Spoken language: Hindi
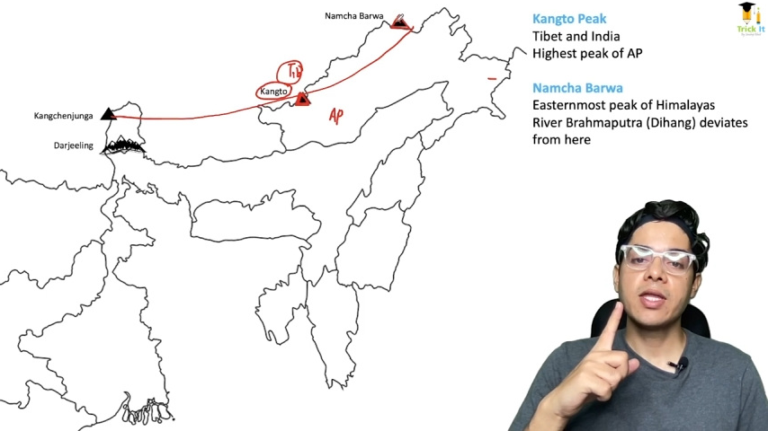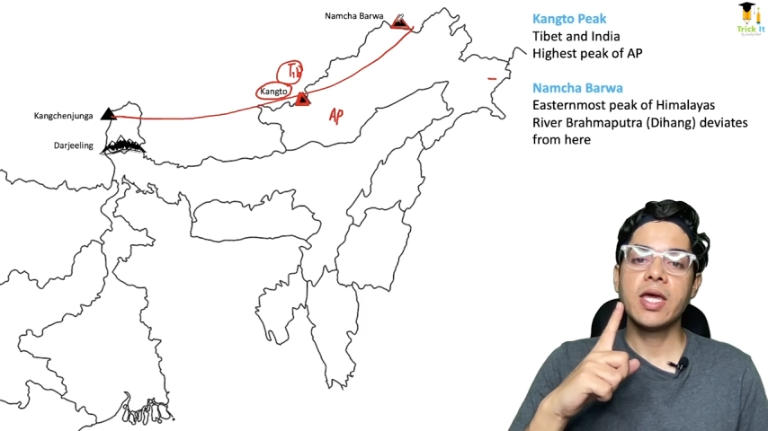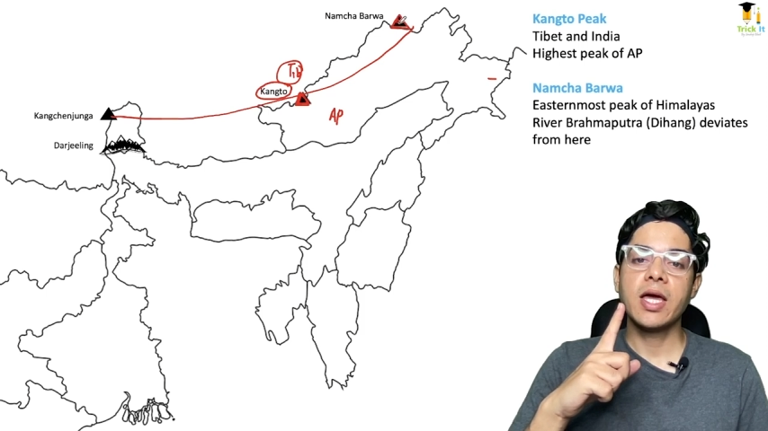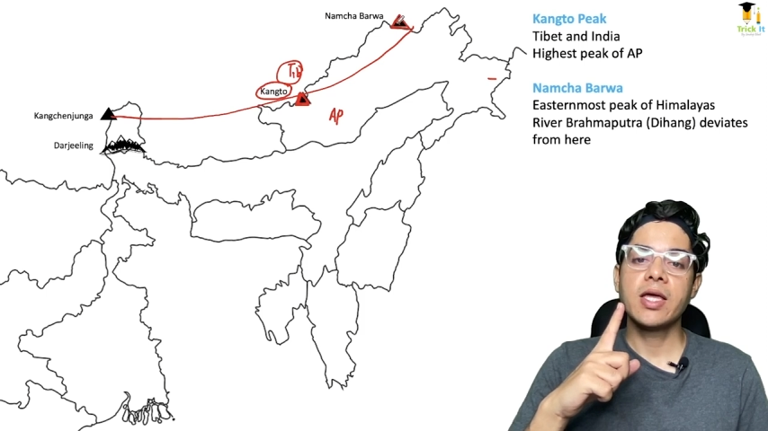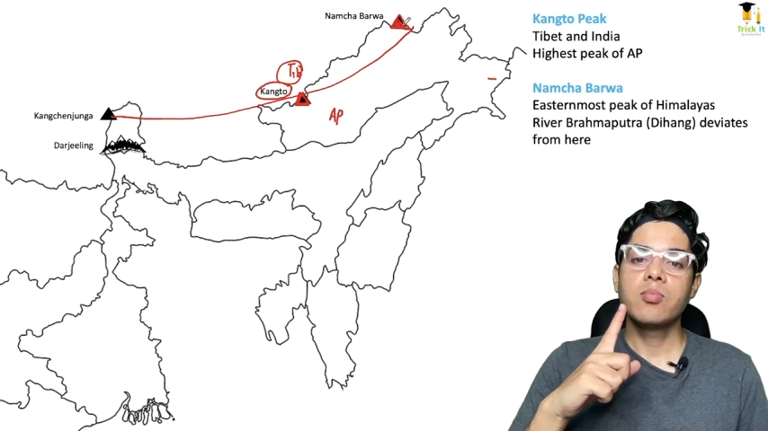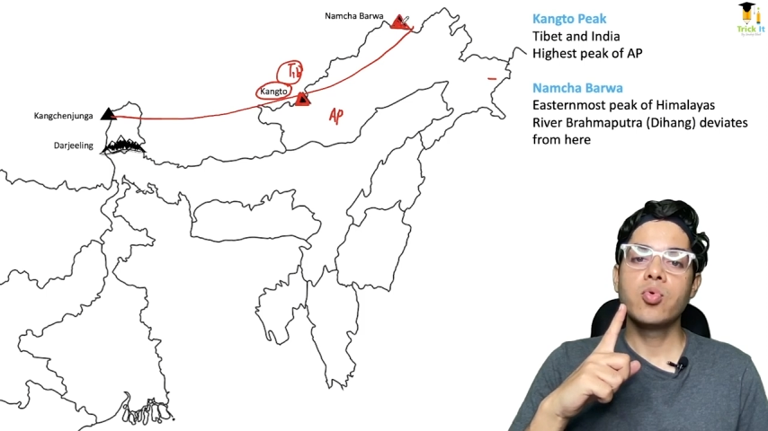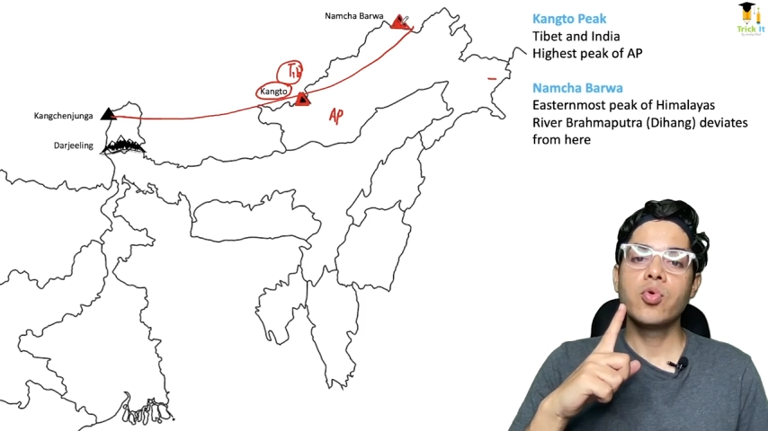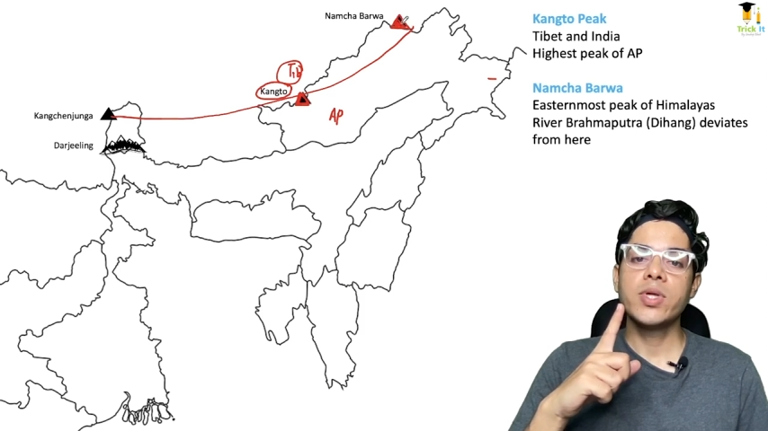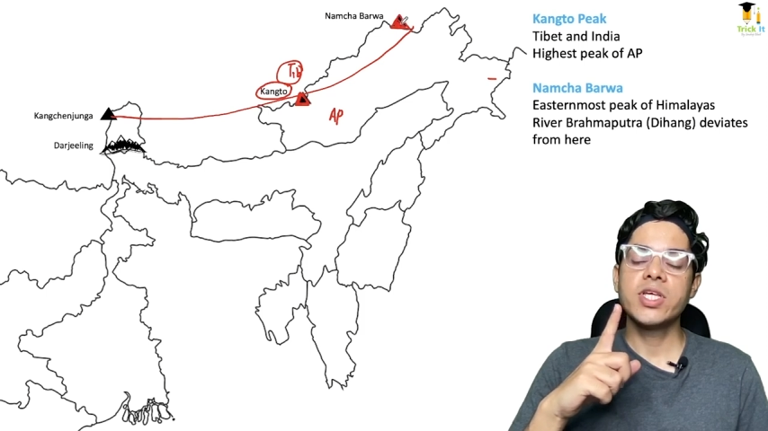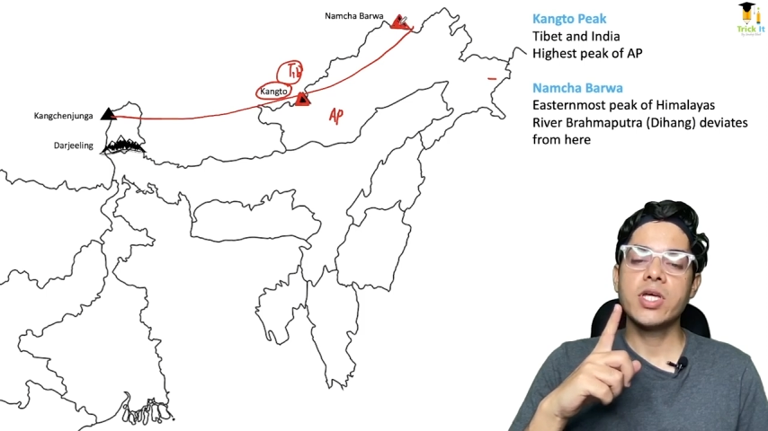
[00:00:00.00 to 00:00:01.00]
ठीक है
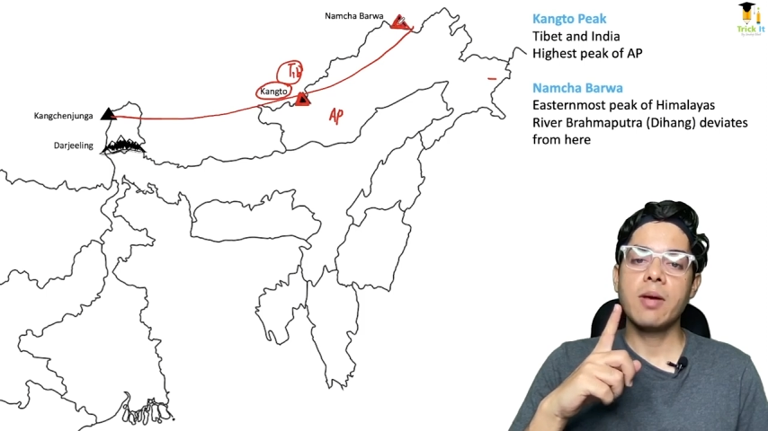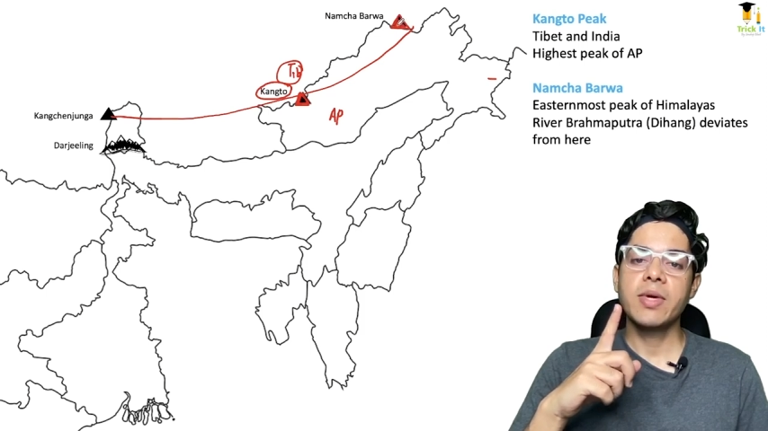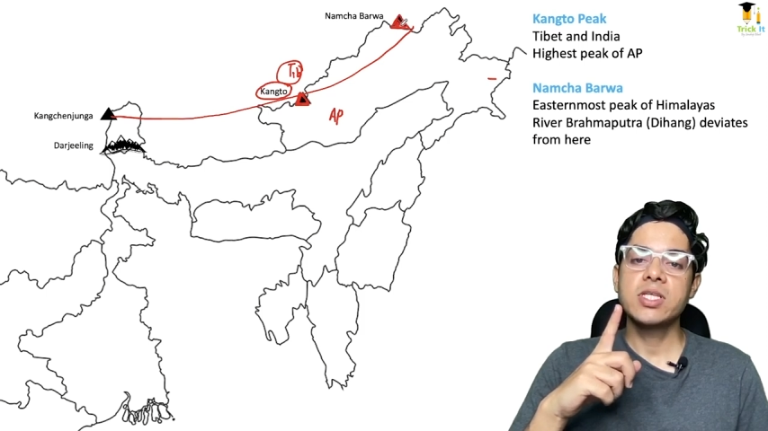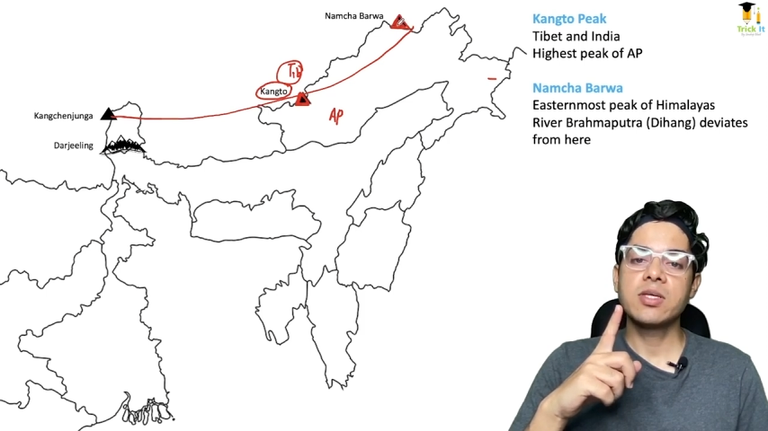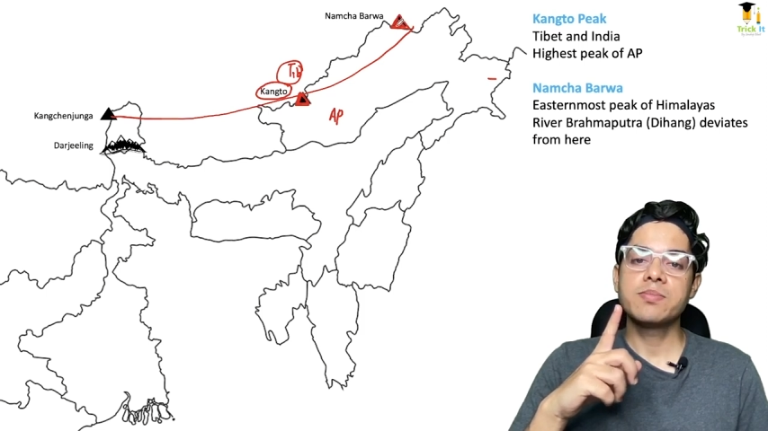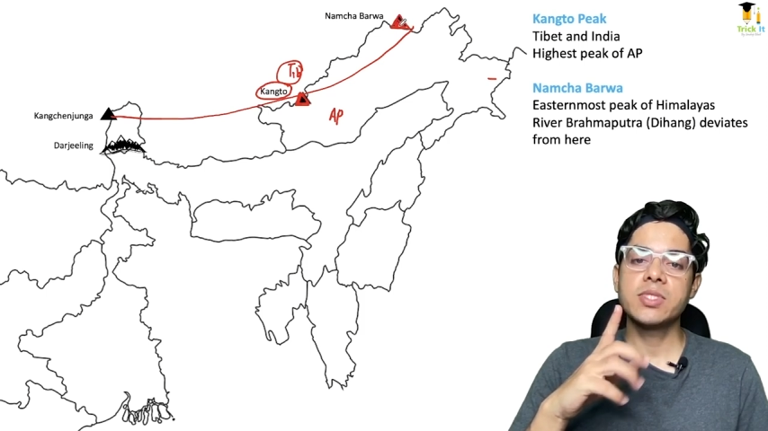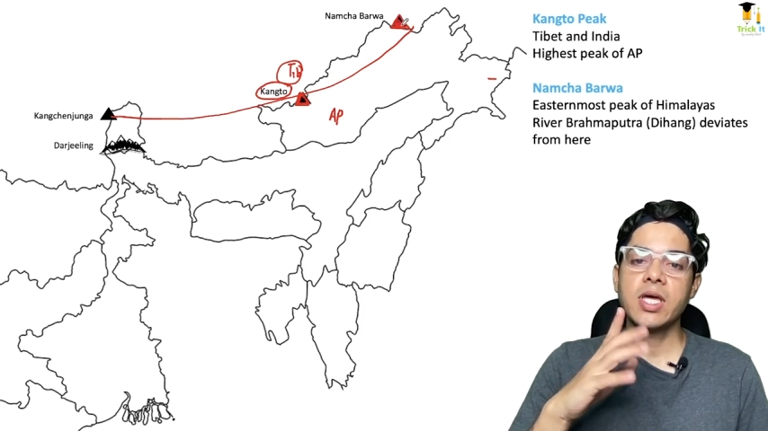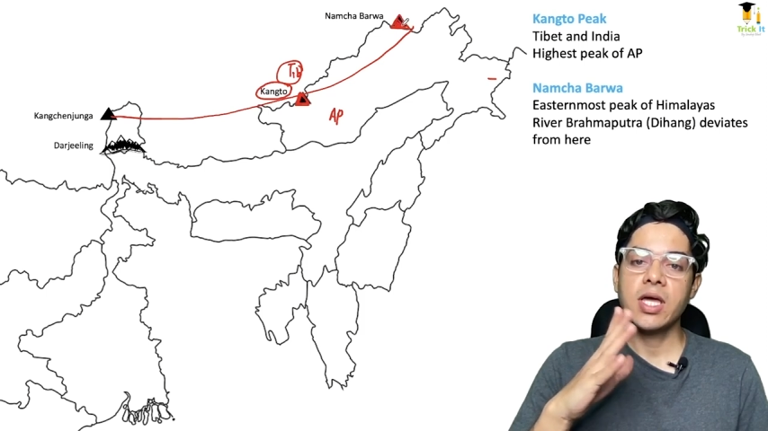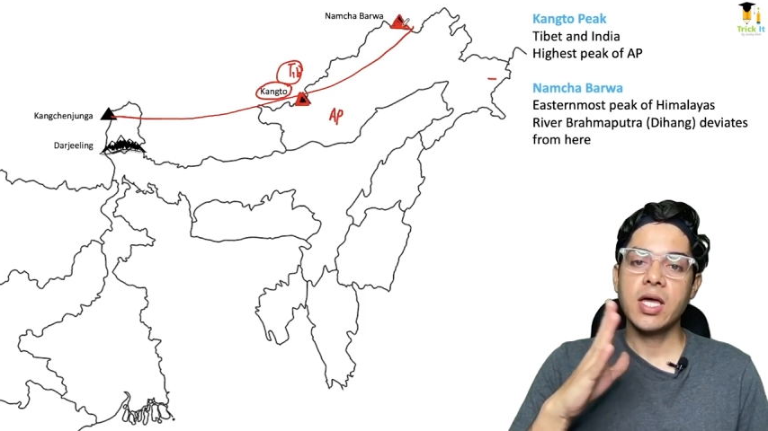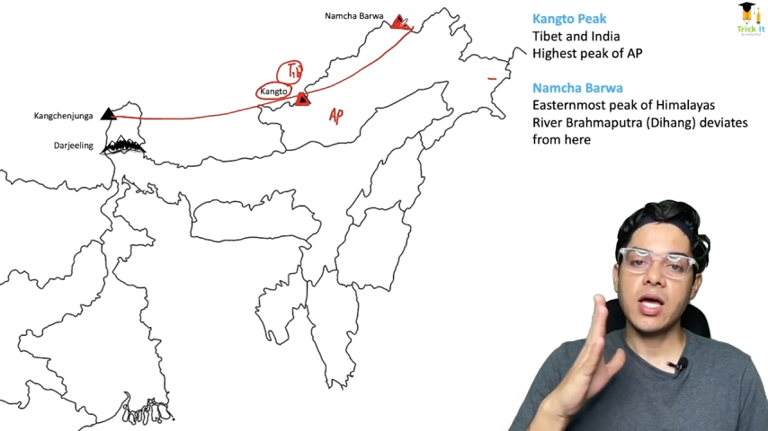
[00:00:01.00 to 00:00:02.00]
पूर्वी दिशा में सबसे